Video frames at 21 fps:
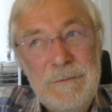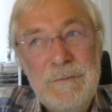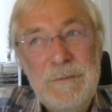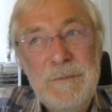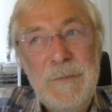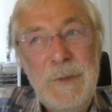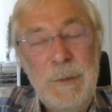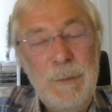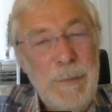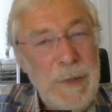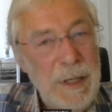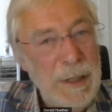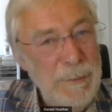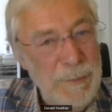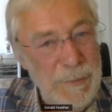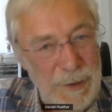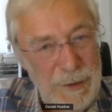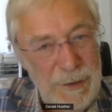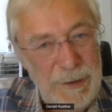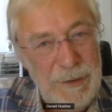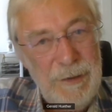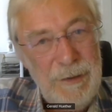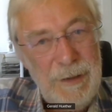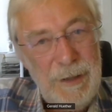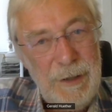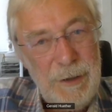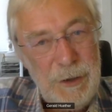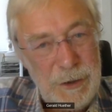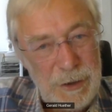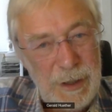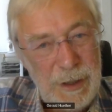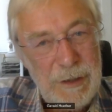in meinem Hirn
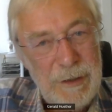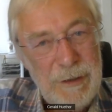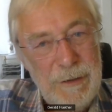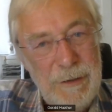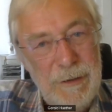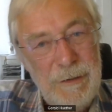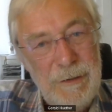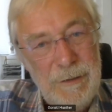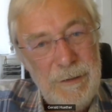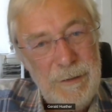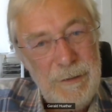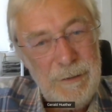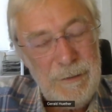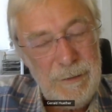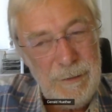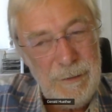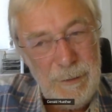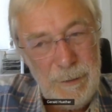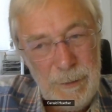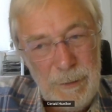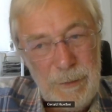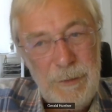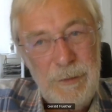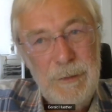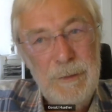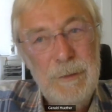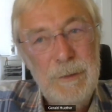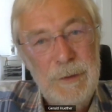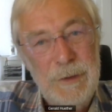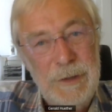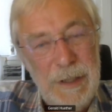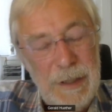entstandenen Lösung
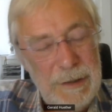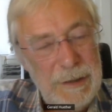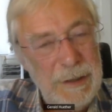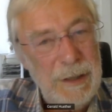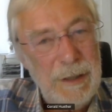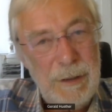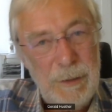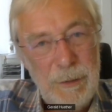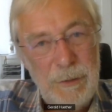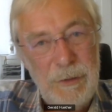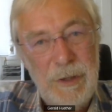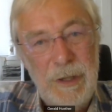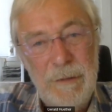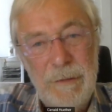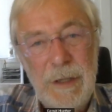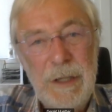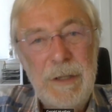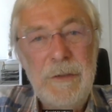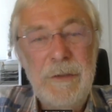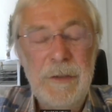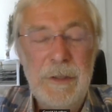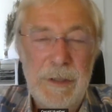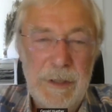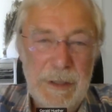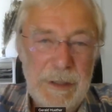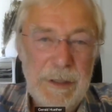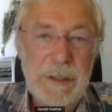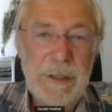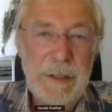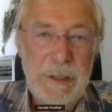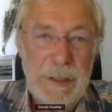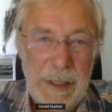und der daraus erwachsenen
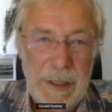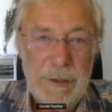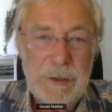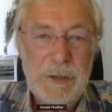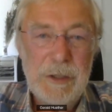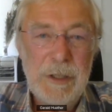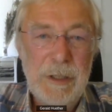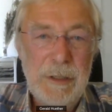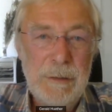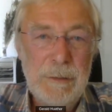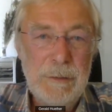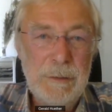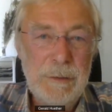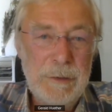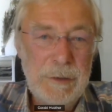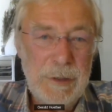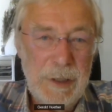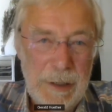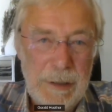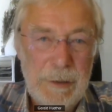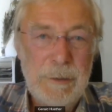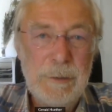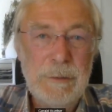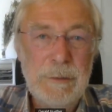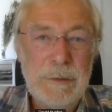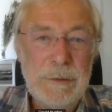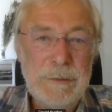inneren Einstellung und Haltung.